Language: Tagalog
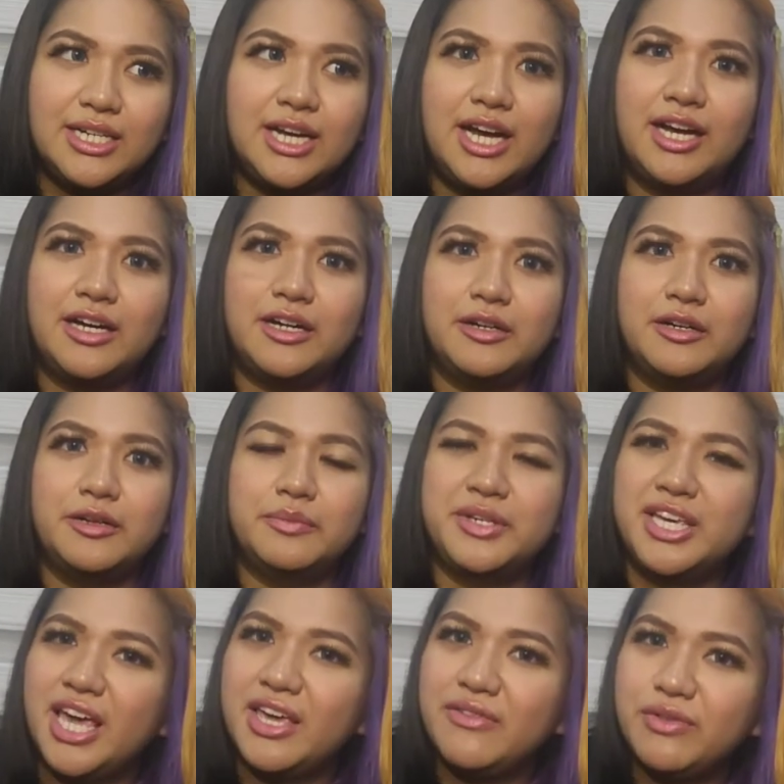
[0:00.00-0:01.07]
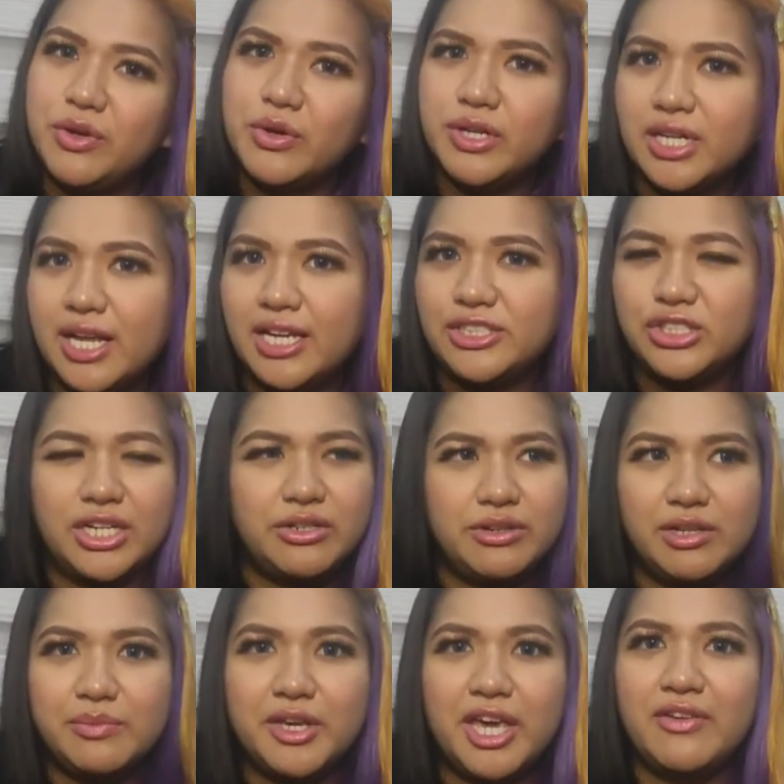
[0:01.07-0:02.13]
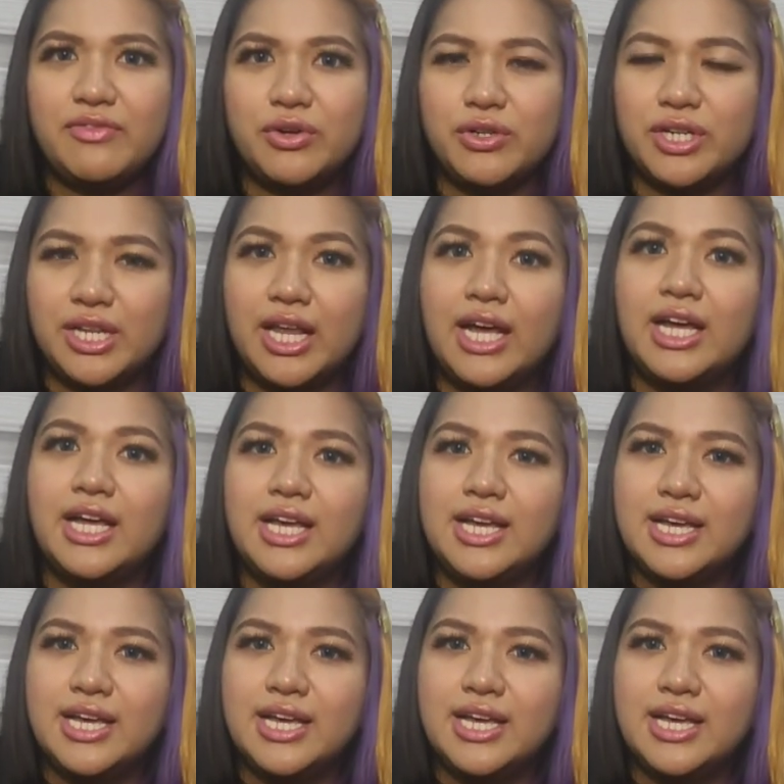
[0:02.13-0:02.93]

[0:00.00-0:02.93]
ang behavior nila, ang general behavior nila.